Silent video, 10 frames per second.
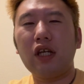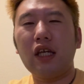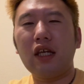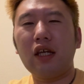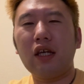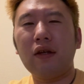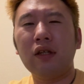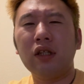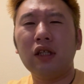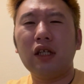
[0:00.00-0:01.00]

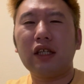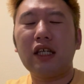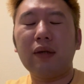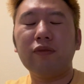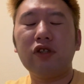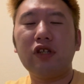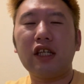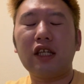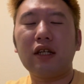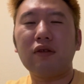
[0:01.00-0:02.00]
えーギャンブル
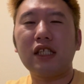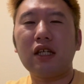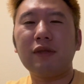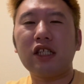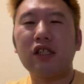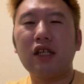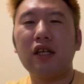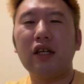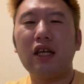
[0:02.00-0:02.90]
歴がございまして、